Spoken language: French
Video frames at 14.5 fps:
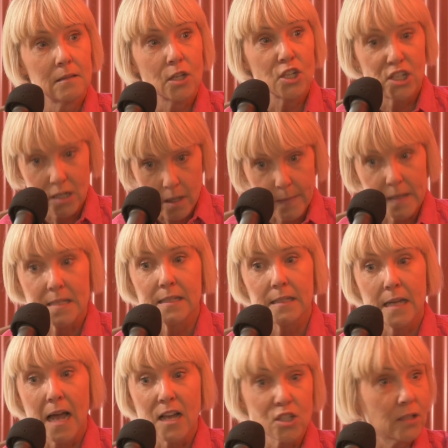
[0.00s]
que j'ai
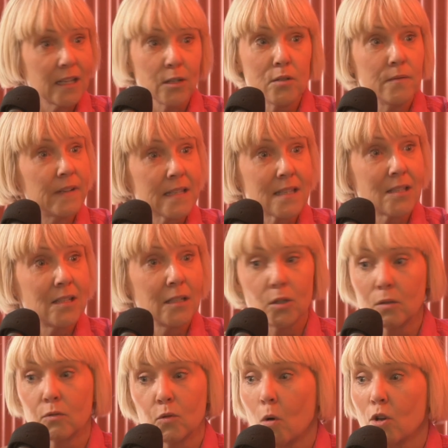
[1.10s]
commencé. En sortant de l'université,
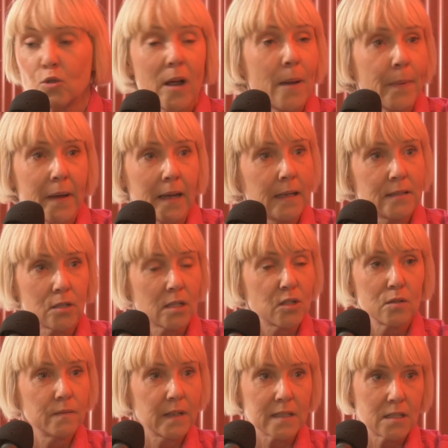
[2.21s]
trois jours après être sortie
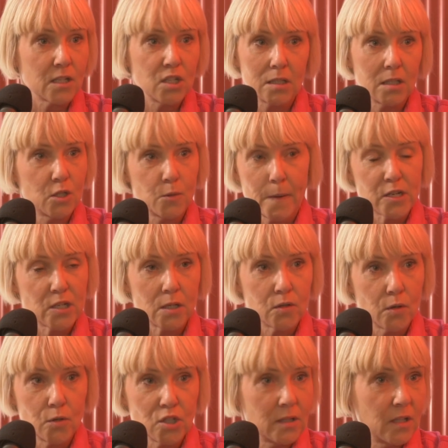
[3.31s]
de l'université, j'étais super
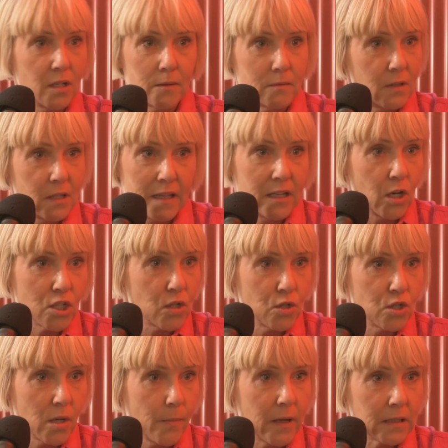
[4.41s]
chanceuse. J'ai décroché
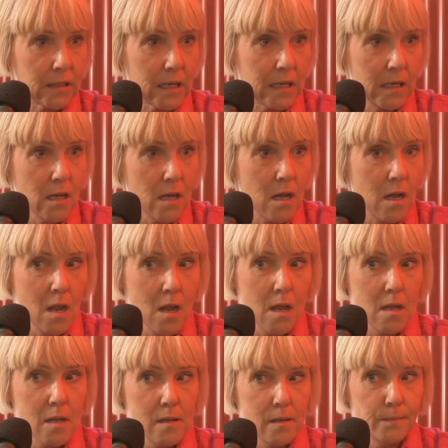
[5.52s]
une job en télé. OK, ouais.
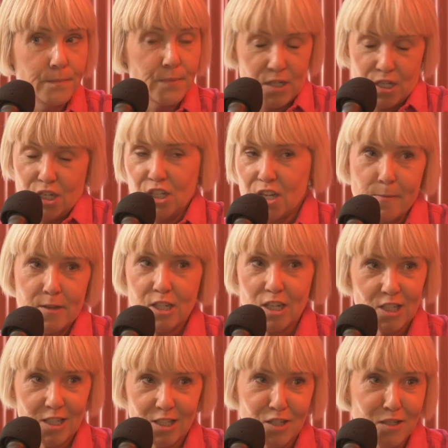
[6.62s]
Puis j'ai jamais
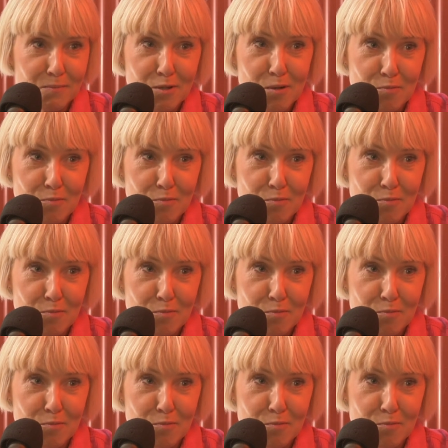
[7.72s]
cherché de job